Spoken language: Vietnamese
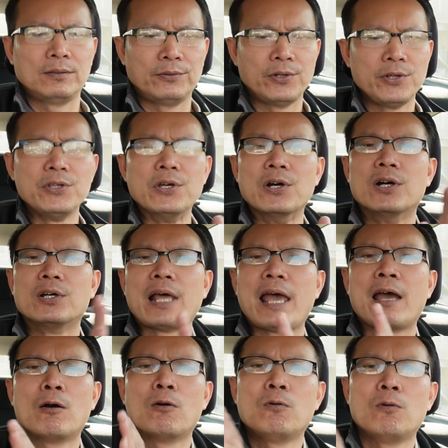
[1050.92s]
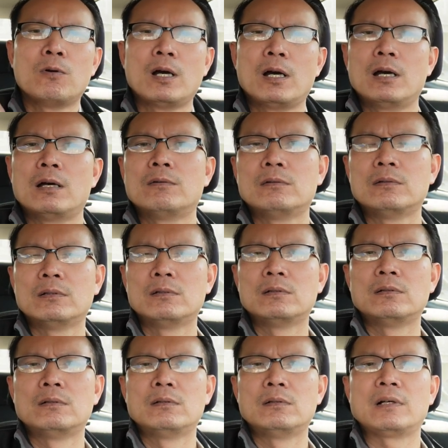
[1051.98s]
nó dựa theo à,
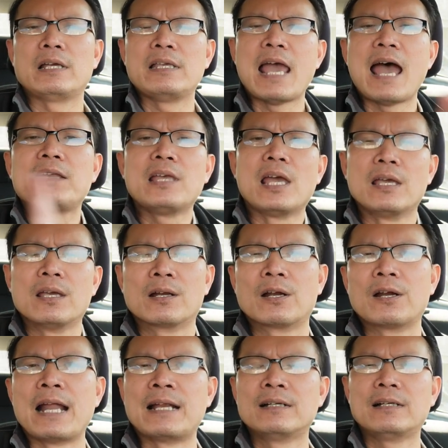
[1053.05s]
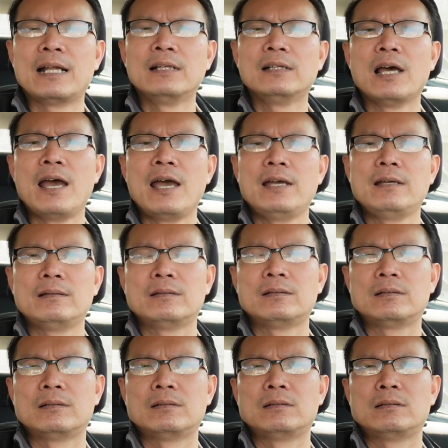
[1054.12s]
cái giá trị nó đánh đánh thế
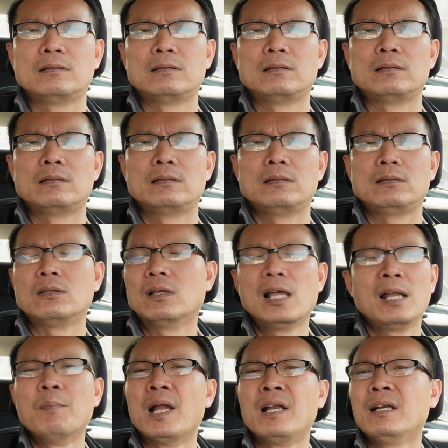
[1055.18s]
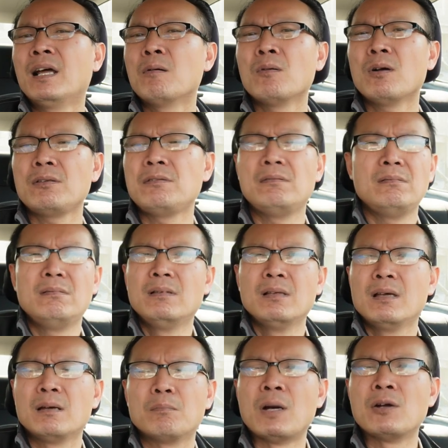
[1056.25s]
cho nên mình không có
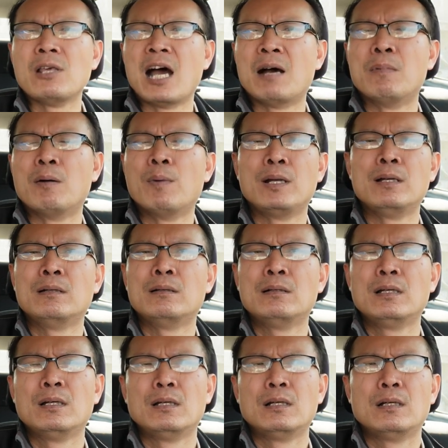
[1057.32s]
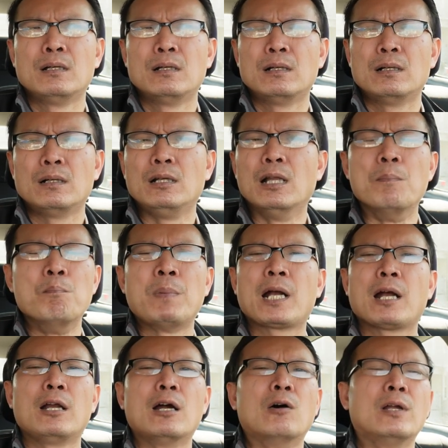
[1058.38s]
bao giờ mà mình lụm mấy
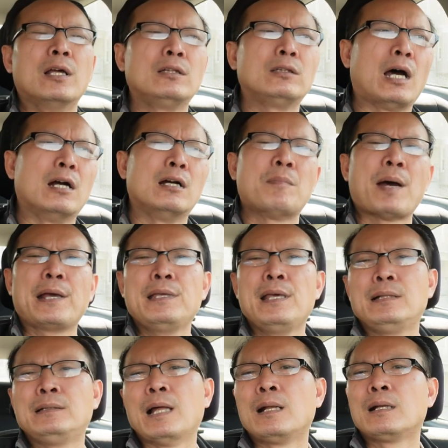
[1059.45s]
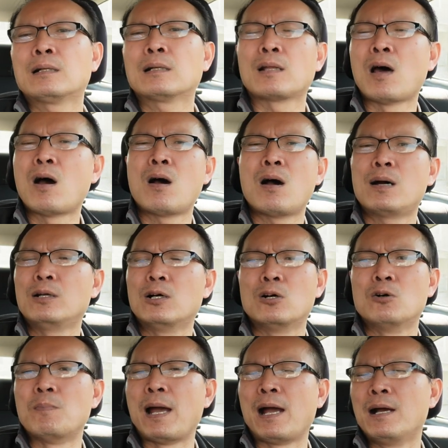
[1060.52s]
cái đồ điện tử máy vi tính lo
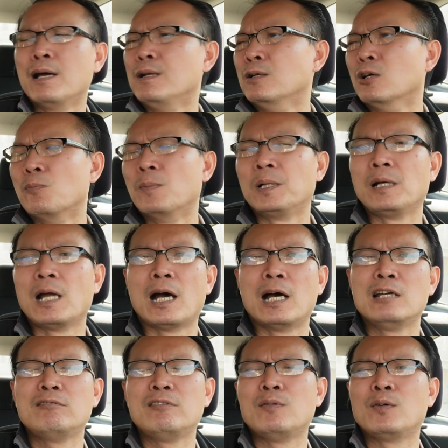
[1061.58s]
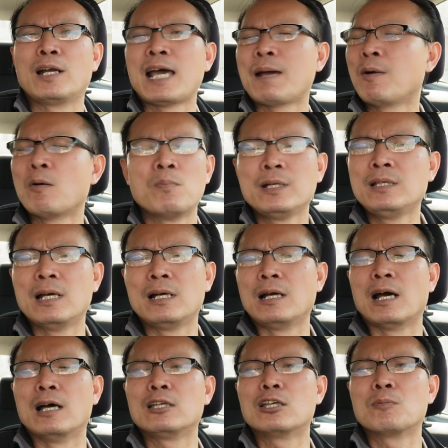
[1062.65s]
đồ màn hình đồ mình gửi về Việt Nam không bao giờ
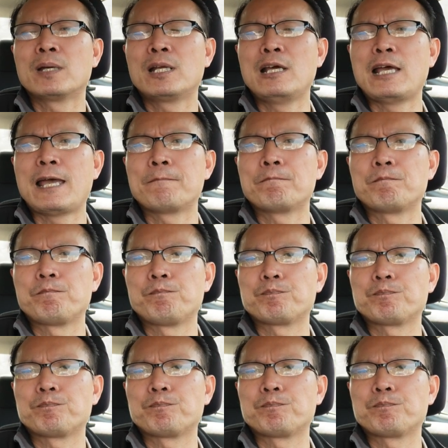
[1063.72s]
gửi cho mấy đứa em